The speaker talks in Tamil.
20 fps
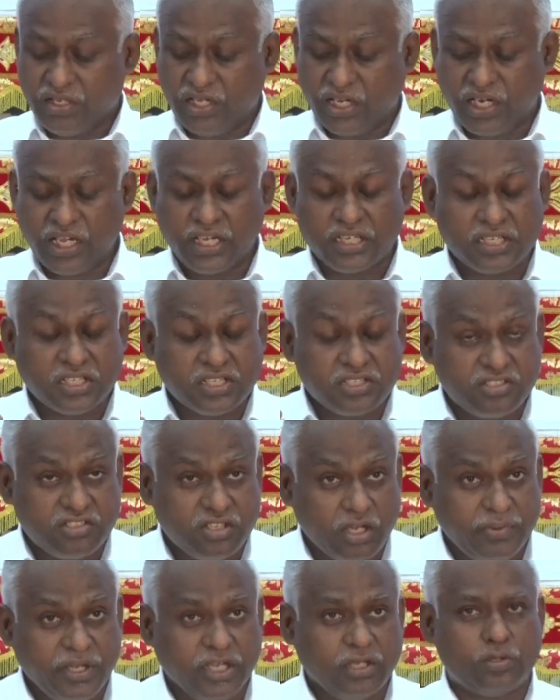எனக்கு
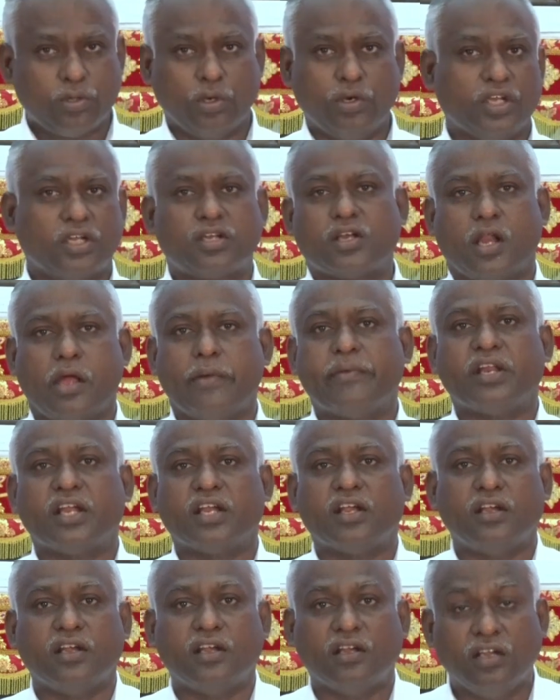செவி
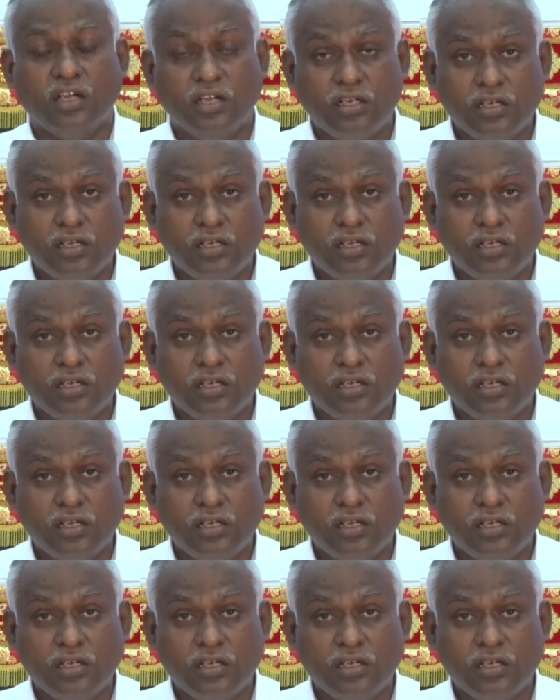கொடுக்கிறவர்கள்